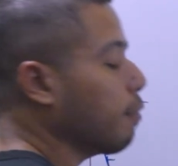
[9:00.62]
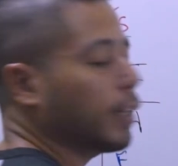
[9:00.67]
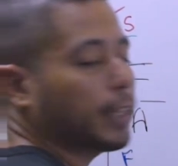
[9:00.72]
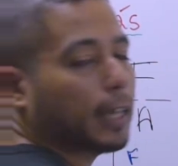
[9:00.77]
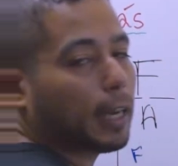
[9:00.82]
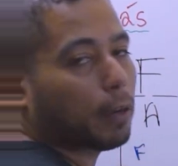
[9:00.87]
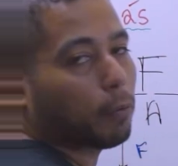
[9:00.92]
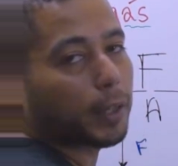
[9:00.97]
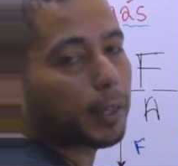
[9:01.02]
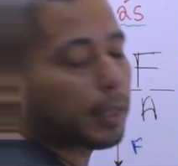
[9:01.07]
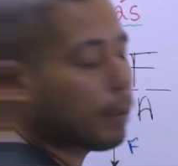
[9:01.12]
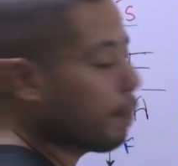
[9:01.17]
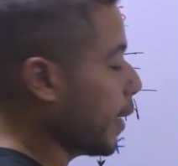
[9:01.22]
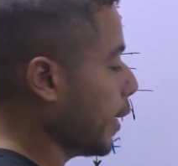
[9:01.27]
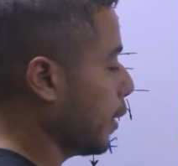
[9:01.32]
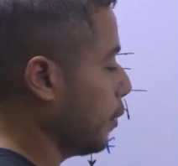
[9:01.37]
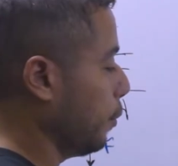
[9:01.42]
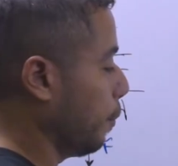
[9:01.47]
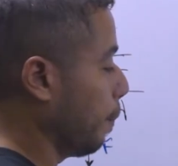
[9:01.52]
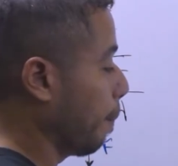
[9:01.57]
vai dar
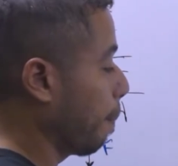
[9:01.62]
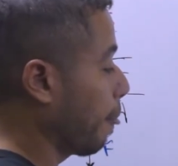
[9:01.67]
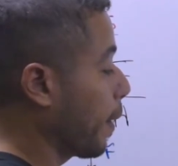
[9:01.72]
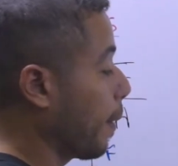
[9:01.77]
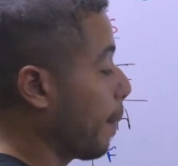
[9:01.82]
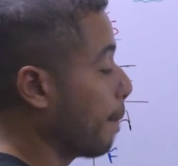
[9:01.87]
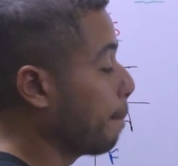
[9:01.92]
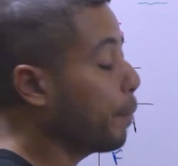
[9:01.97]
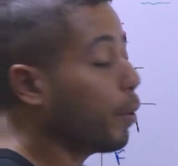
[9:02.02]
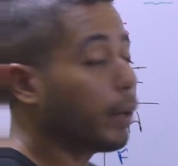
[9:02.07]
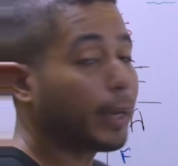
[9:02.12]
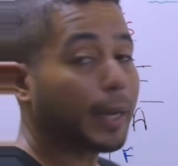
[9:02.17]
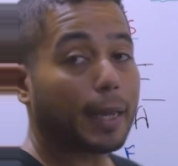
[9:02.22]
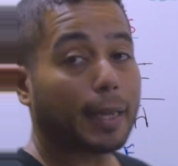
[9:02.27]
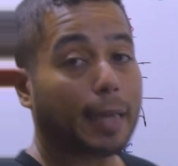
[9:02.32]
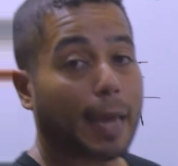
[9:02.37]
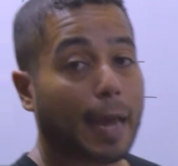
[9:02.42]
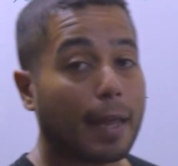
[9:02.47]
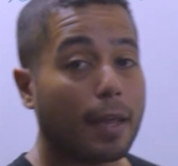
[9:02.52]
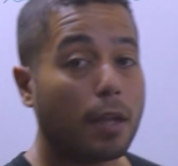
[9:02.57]
4,5.
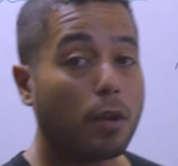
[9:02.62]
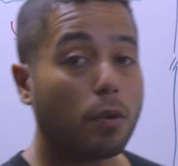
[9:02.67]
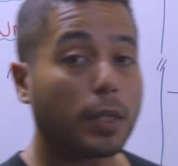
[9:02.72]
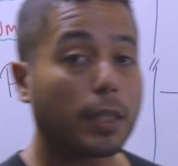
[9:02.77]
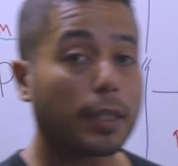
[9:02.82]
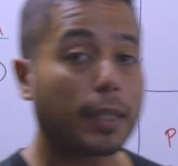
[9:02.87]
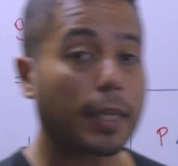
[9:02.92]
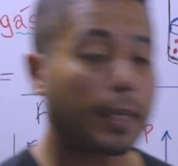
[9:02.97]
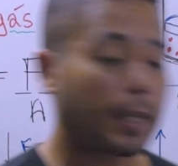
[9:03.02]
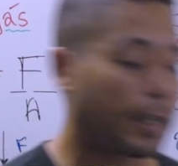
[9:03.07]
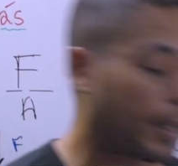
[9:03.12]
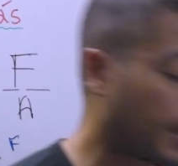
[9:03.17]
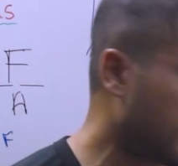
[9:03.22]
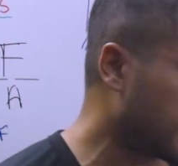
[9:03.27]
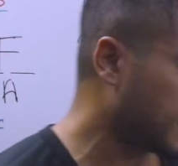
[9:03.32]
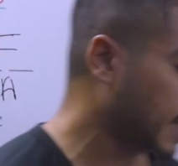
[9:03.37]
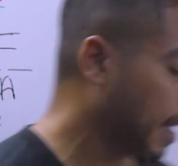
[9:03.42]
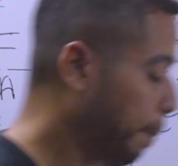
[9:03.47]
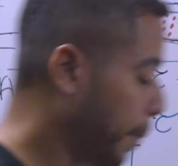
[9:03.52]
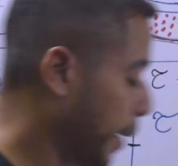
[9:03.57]
Porém, é eu que tenho que
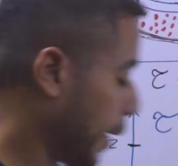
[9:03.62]
analisar.